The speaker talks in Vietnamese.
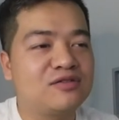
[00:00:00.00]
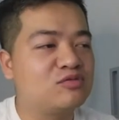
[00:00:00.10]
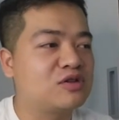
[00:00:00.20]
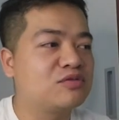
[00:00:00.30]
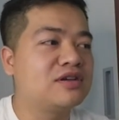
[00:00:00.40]

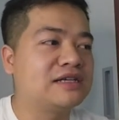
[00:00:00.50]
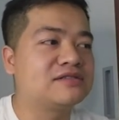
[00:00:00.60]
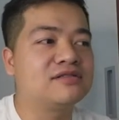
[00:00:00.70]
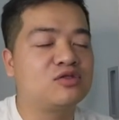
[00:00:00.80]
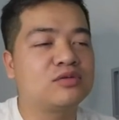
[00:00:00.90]
Cũng giống như ngày
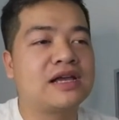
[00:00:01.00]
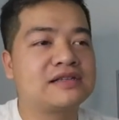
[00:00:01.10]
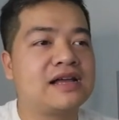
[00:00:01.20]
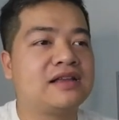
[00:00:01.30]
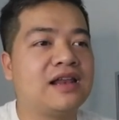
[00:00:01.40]
xưa chúng ta
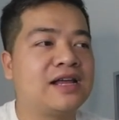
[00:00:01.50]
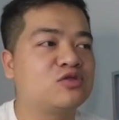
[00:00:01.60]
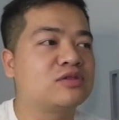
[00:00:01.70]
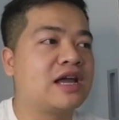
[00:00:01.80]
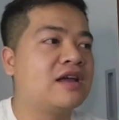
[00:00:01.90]
sang Thái Lan,
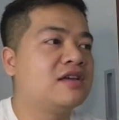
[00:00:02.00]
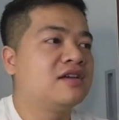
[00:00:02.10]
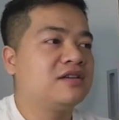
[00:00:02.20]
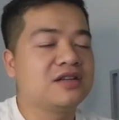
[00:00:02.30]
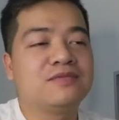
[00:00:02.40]
chúng ta
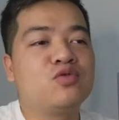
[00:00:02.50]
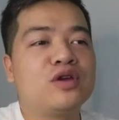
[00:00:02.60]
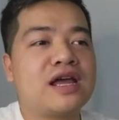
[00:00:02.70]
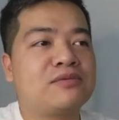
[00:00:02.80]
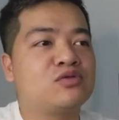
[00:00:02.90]
đến
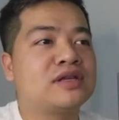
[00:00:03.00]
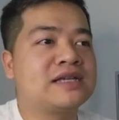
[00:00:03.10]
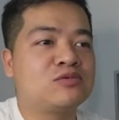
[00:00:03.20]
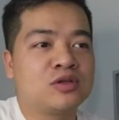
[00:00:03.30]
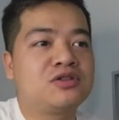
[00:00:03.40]
Buriram chúng ta
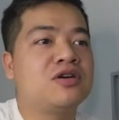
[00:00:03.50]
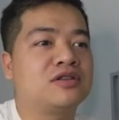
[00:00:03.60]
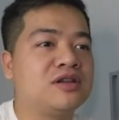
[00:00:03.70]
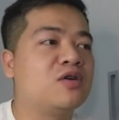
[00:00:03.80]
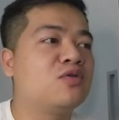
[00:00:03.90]
xem Xuân Trường
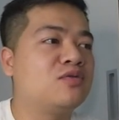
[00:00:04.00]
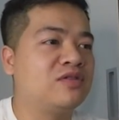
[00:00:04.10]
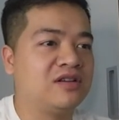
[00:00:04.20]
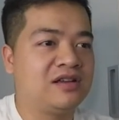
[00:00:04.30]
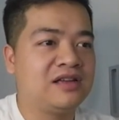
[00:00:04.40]
thi đấu,
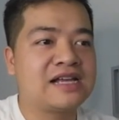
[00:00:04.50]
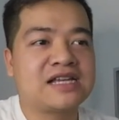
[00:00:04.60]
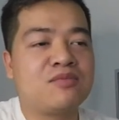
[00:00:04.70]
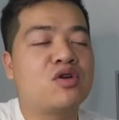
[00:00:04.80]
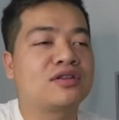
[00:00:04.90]
hay
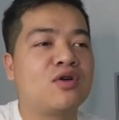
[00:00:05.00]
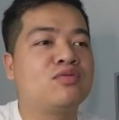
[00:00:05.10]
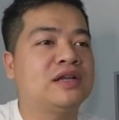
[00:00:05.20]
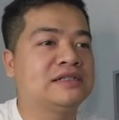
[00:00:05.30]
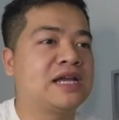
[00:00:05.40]
sang Muang
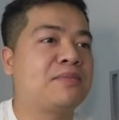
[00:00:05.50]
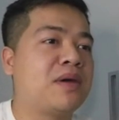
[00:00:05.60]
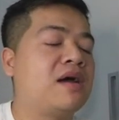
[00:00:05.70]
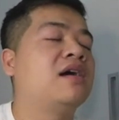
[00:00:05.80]
Thong để xem